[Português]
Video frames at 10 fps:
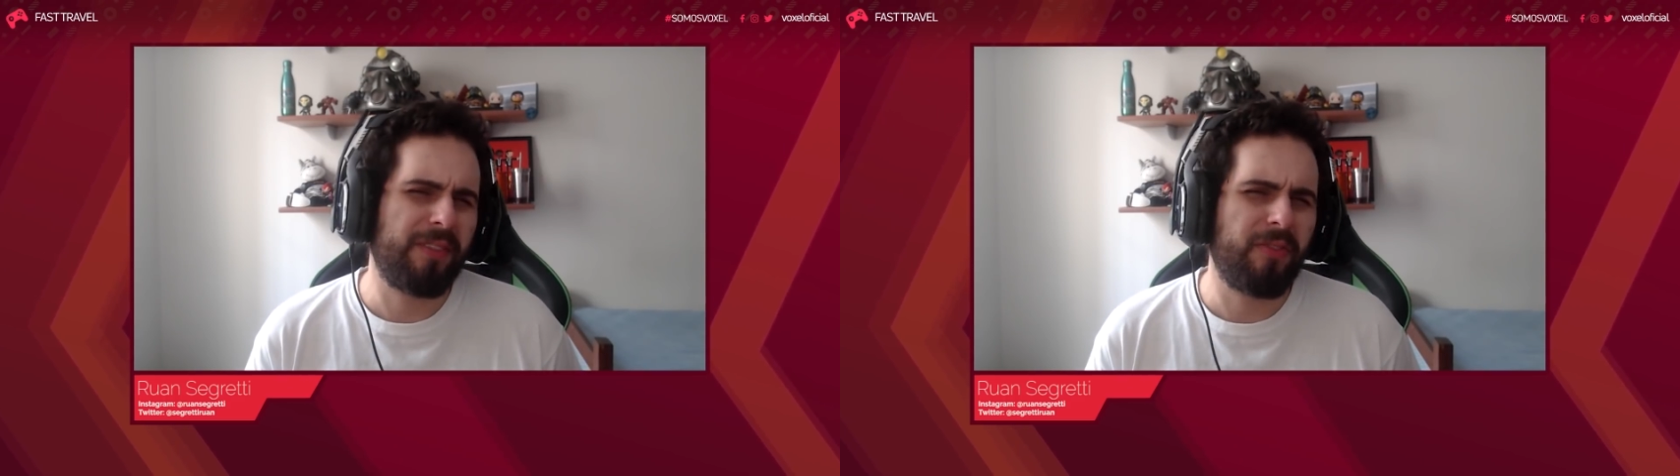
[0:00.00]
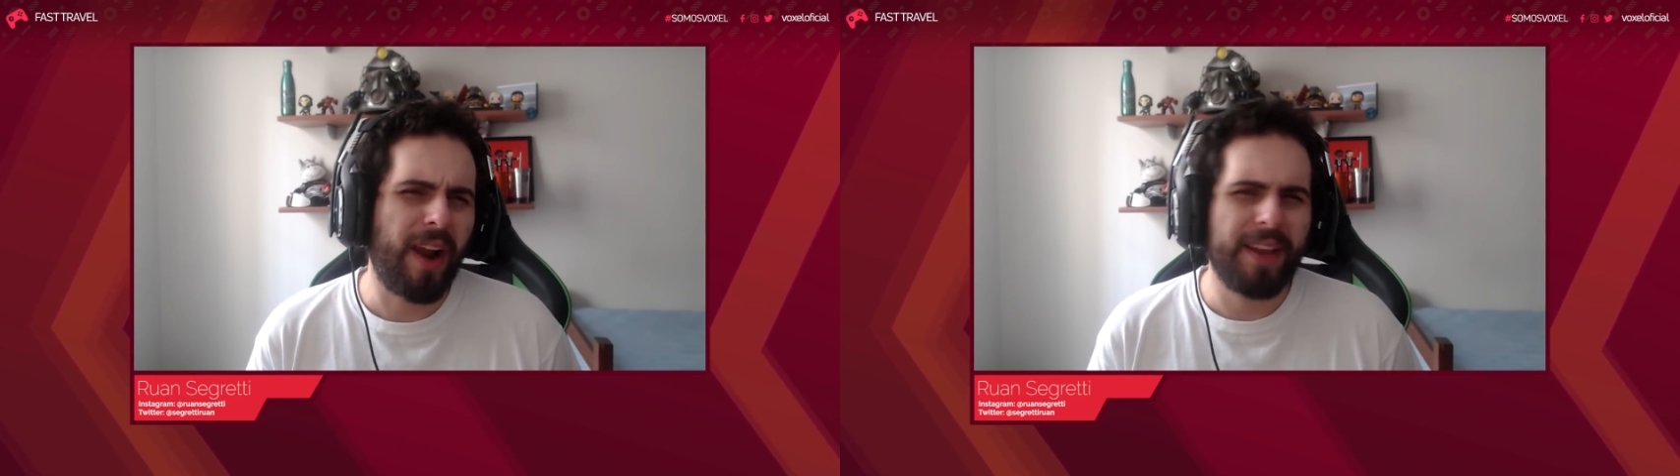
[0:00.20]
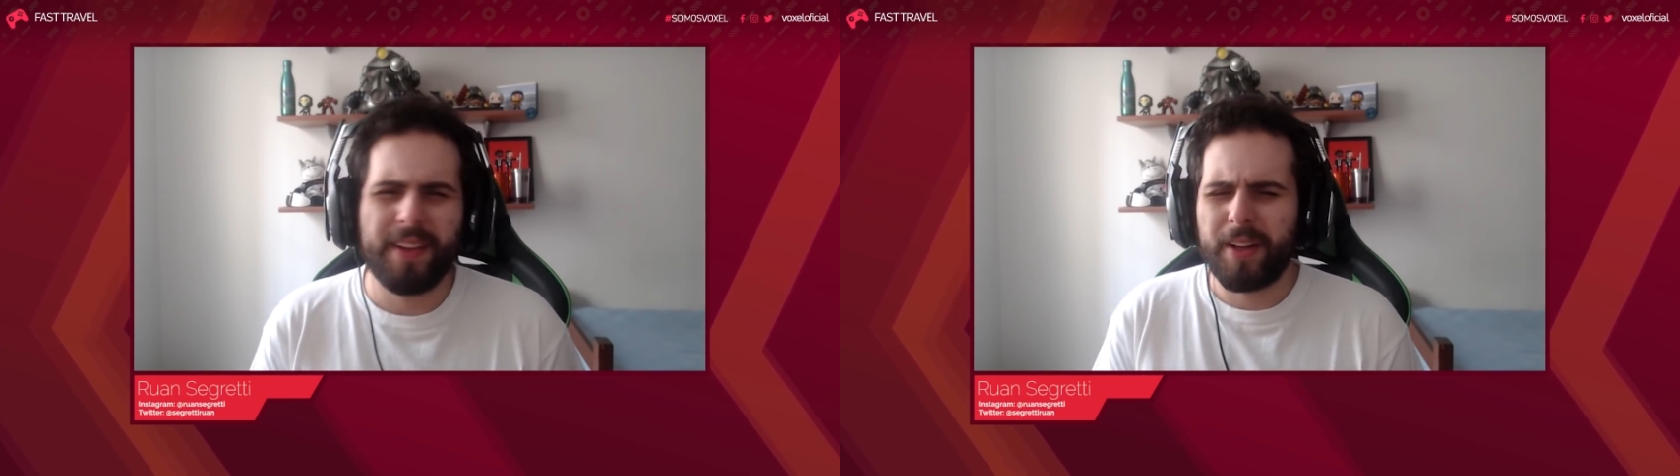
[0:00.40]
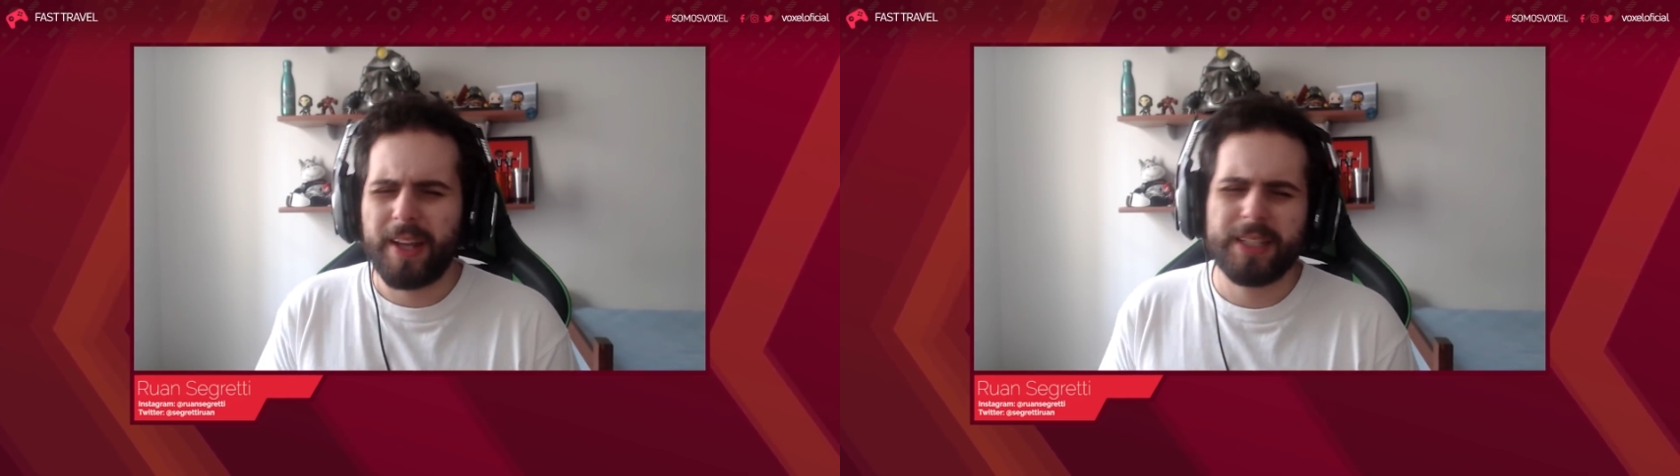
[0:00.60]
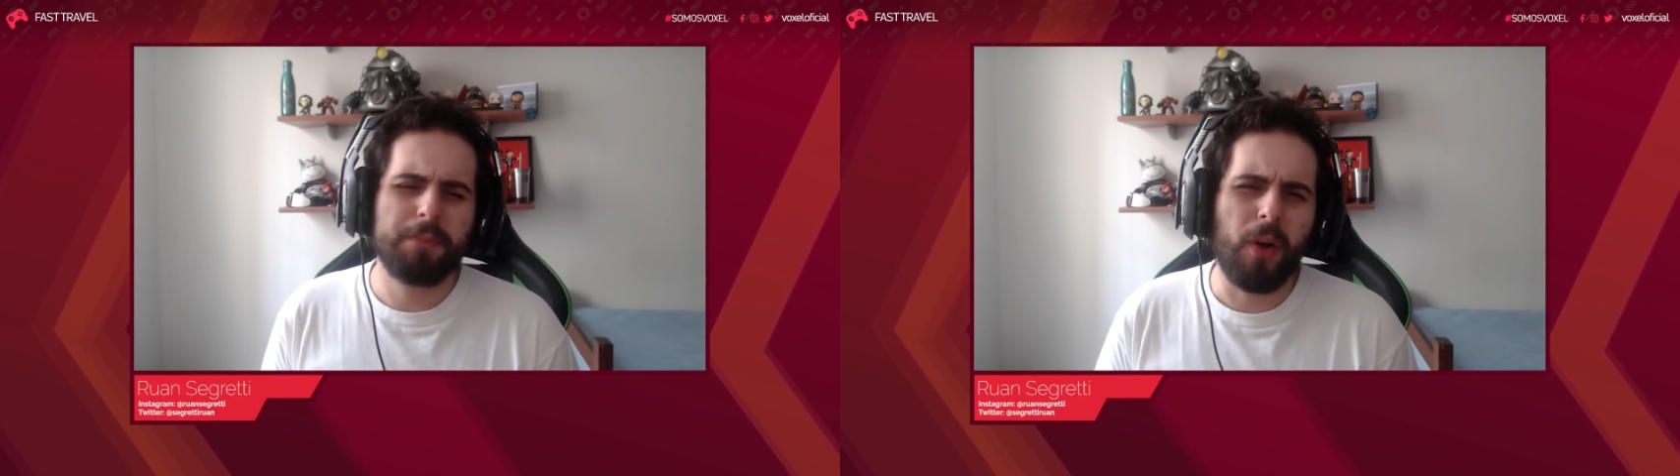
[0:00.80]
Friday na
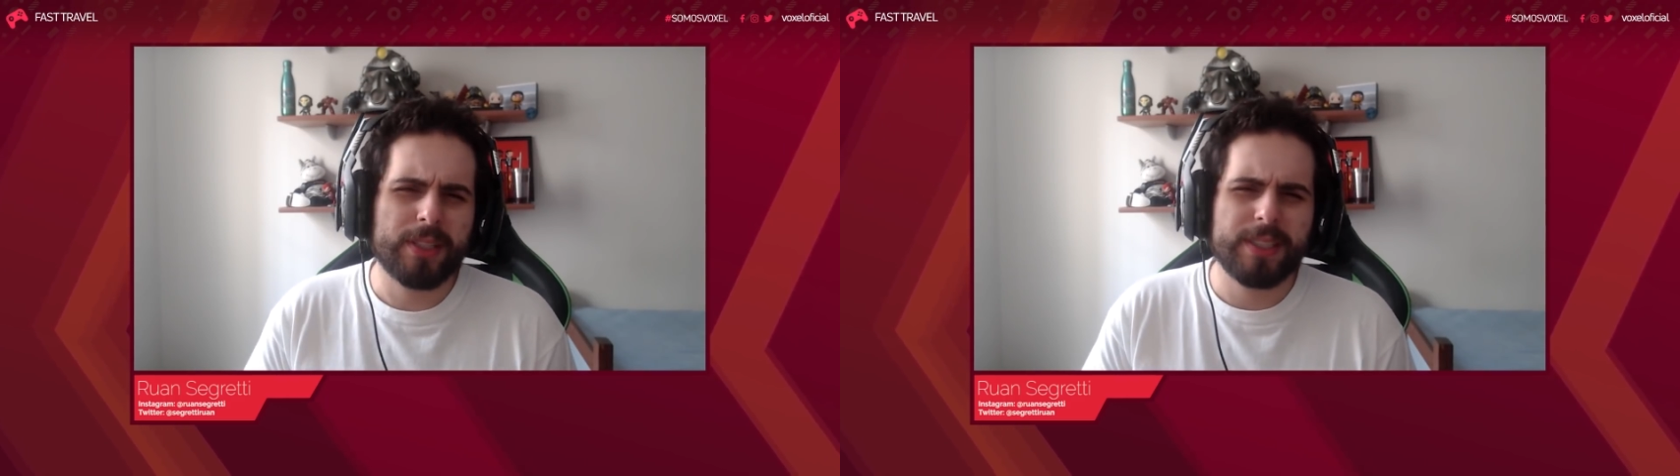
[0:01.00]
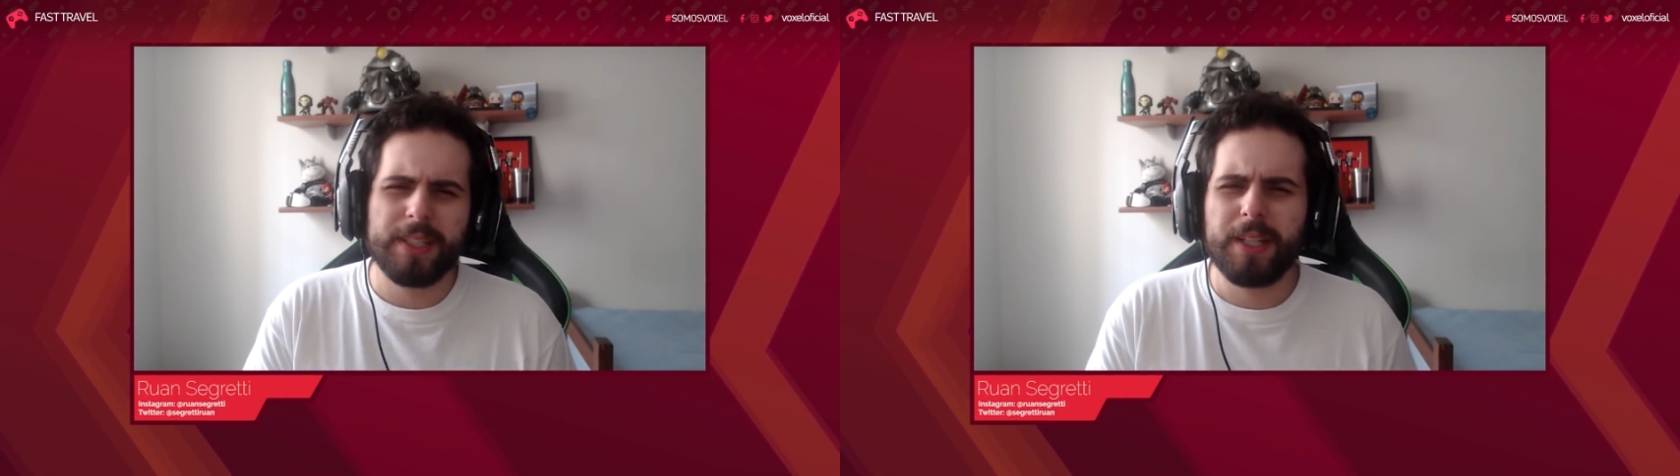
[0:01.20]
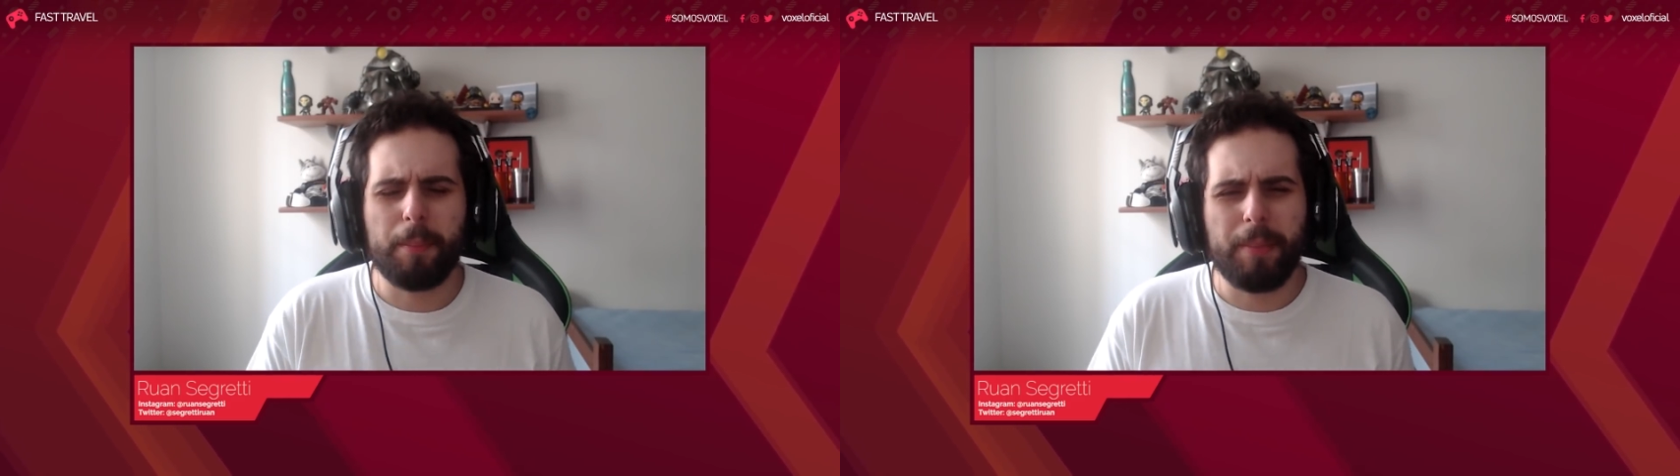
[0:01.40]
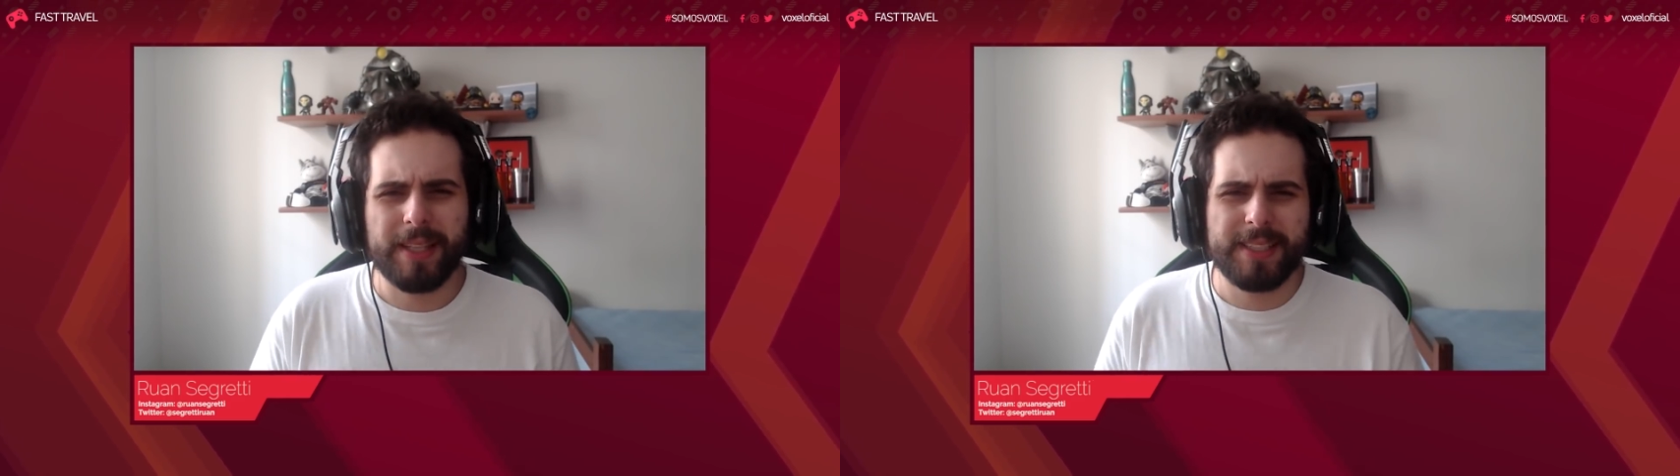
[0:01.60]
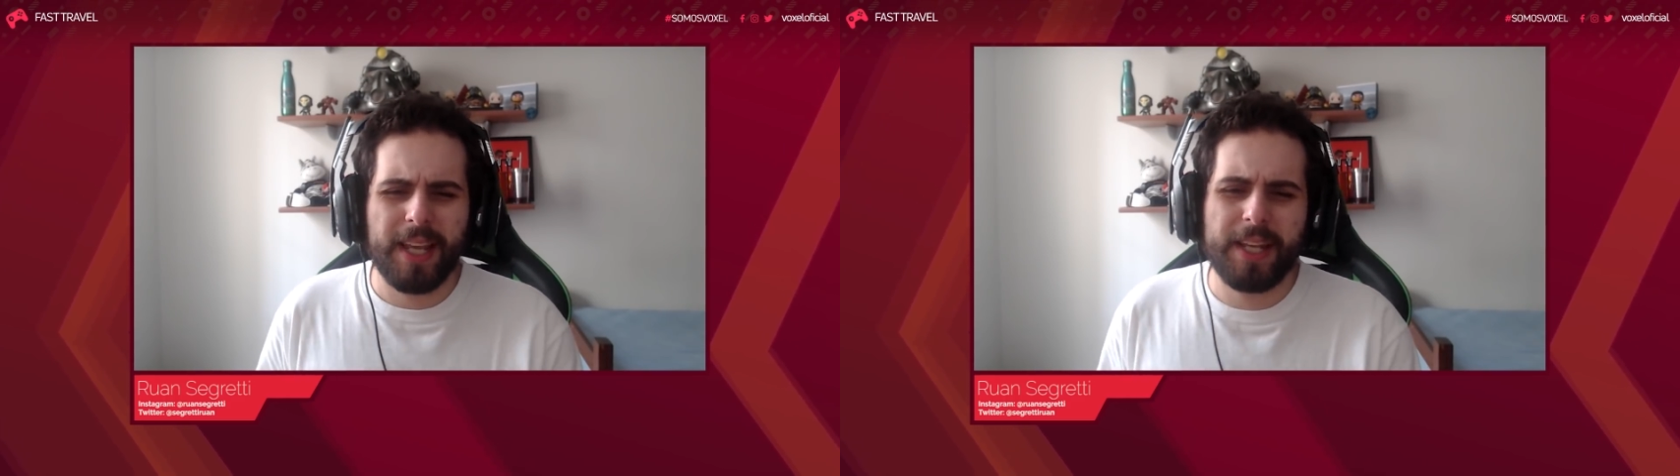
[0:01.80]
Xbox e na
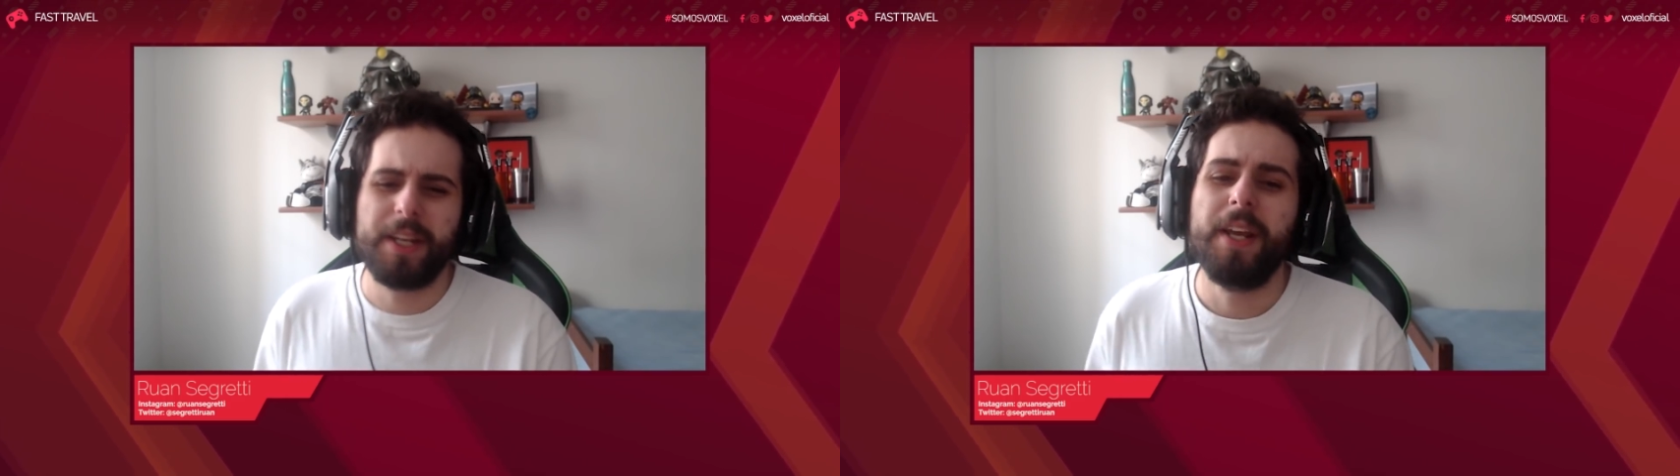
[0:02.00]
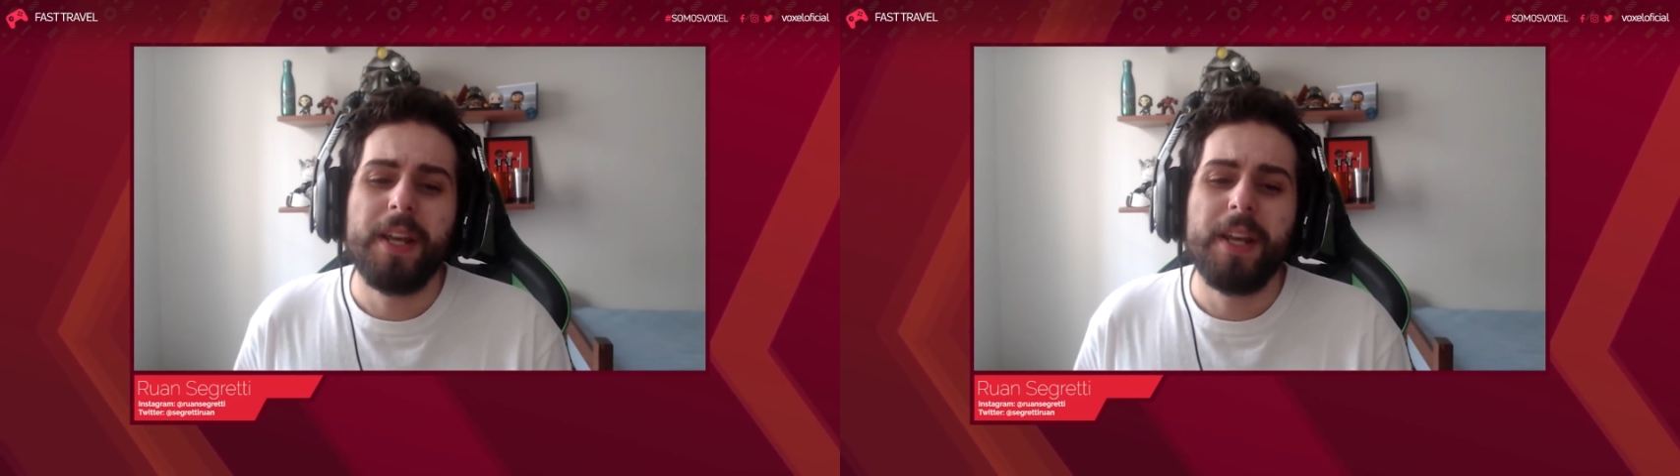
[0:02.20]
PSN.